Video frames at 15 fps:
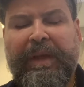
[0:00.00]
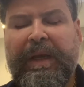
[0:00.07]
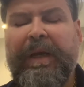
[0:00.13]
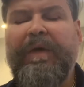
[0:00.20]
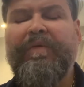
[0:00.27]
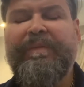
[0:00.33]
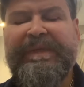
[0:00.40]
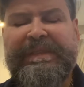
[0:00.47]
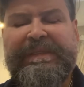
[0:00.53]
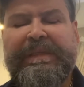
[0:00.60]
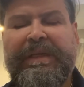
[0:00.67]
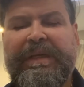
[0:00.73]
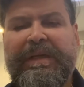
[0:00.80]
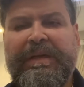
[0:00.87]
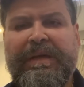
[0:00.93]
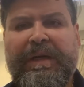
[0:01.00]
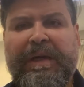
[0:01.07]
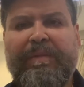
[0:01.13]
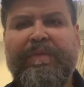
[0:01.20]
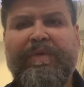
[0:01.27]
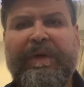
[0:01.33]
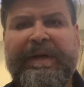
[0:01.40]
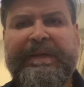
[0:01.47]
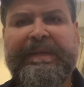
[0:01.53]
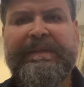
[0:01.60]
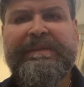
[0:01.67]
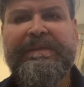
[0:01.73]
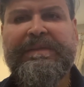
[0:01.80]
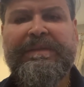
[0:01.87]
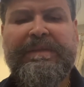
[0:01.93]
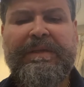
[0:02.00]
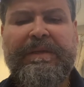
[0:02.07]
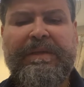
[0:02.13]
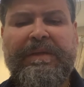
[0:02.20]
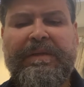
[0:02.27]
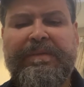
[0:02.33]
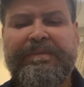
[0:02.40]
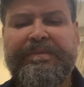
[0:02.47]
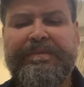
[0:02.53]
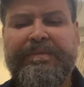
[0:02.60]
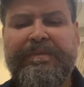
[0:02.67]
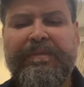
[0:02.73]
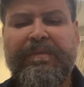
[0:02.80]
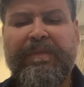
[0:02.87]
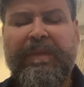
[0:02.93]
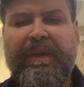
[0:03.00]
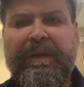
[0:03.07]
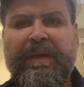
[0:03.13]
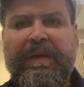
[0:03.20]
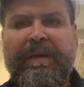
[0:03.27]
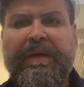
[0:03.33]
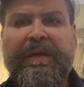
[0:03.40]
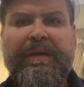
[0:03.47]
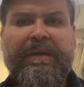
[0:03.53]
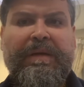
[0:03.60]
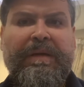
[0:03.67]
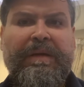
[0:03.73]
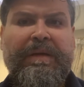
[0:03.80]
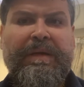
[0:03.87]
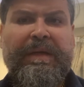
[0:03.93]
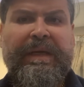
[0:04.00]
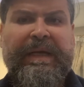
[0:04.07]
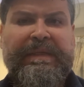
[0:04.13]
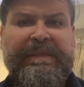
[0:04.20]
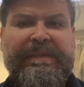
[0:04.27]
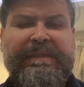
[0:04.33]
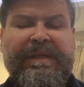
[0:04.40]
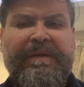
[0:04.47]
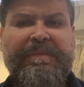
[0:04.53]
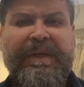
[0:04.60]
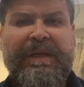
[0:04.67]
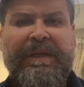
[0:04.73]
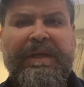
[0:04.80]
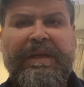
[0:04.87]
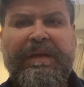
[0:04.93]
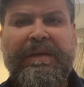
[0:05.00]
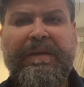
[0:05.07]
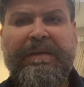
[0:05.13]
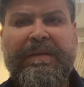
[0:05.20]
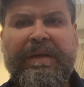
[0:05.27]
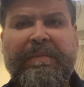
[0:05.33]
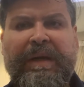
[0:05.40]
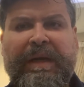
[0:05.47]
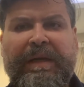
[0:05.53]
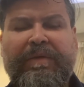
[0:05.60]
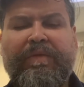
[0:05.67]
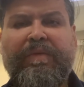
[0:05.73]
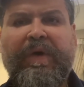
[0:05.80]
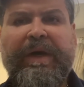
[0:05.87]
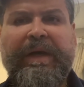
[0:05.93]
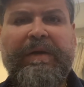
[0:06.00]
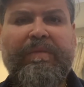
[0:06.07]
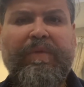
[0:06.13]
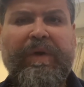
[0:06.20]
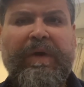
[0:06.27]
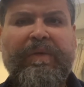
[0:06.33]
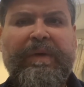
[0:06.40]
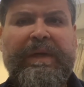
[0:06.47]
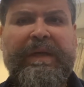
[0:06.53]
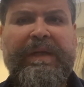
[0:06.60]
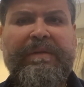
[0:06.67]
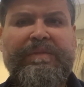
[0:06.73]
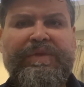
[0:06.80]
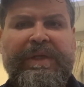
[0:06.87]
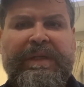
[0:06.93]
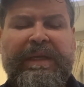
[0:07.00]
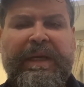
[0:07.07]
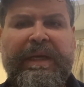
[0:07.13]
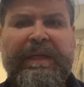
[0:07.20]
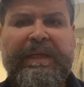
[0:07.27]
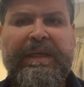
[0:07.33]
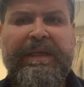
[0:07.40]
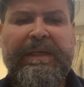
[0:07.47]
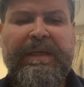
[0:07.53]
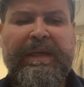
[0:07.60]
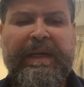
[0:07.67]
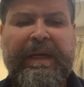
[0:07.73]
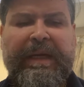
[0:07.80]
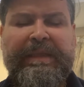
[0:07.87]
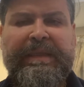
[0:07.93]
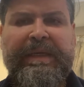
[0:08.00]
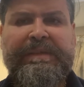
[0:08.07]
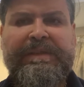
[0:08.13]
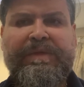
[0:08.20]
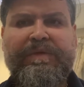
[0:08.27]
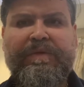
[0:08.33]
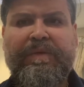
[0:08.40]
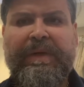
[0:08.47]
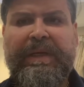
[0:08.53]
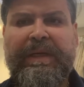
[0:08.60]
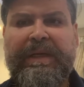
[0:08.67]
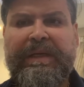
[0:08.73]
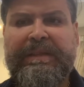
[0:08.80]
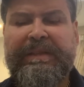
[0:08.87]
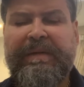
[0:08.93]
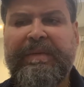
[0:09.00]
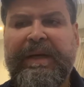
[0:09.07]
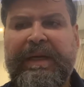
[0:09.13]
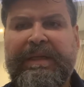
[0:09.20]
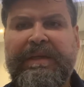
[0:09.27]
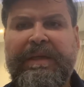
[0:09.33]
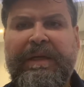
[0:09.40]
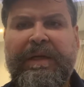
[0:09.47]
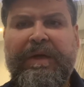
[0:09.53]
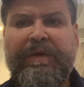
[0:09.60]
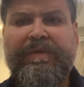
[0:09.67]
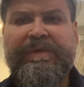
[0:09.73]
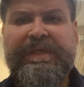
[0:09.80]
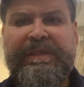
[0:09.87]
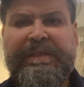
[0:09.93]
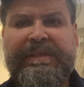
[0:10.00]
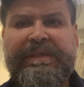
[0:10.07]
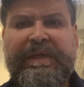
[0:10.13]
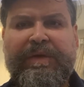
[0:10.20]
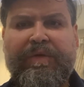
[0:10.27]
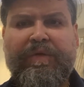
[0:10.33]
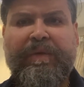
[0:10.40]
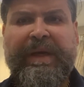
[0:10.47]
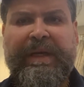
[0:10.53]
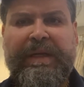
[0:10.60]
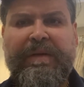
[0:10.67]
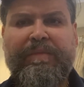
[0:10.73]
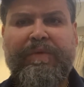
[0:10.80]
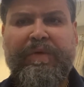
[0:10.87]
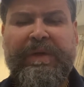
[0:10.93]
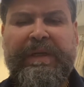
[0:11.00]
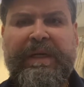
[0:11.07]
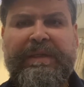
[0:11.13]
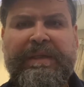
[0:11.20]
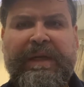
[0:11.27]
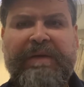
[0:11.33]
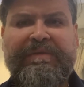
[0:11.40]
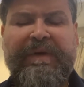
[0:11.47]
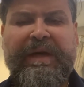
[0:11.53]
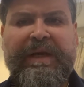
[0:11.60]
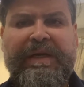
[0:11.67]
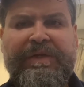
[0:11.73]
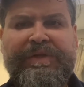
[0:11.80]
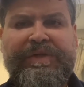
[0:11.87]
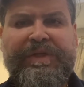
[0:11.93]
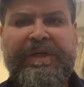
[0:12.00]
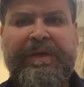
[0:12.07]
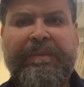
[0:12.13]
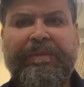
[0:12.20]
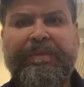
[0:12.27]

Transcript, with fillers: او بينسلق قبله عدس العدس البني طبعا ومكونات المجدرة هي العدس وطبعا زيت الزيتون أكيد بدون حنضاف آخر شي